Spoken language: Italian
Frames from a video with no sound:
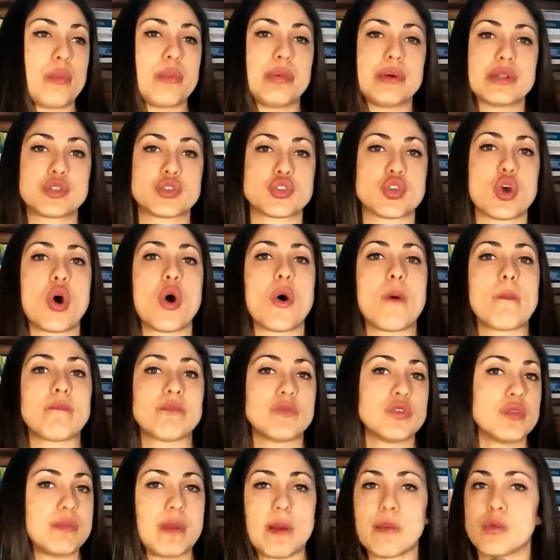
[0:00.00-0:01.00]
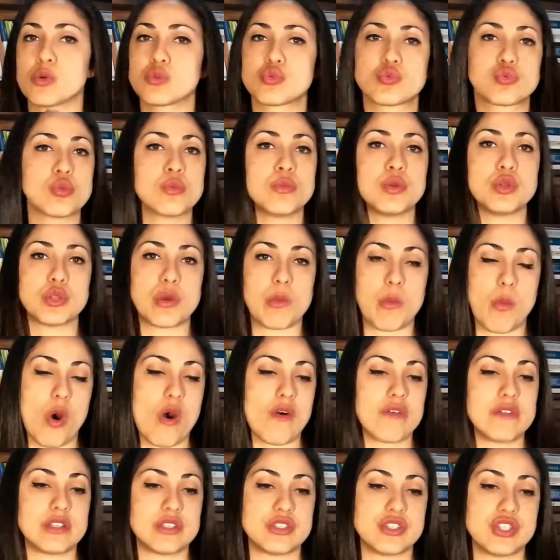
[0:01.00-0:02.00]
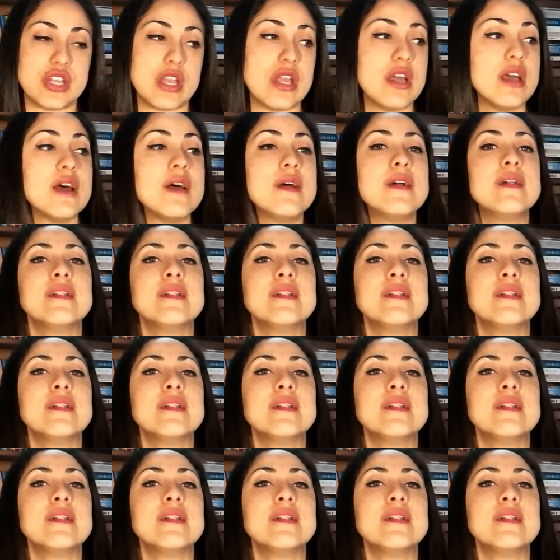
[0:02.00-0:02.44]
perciò dobbiamo subito muoverci.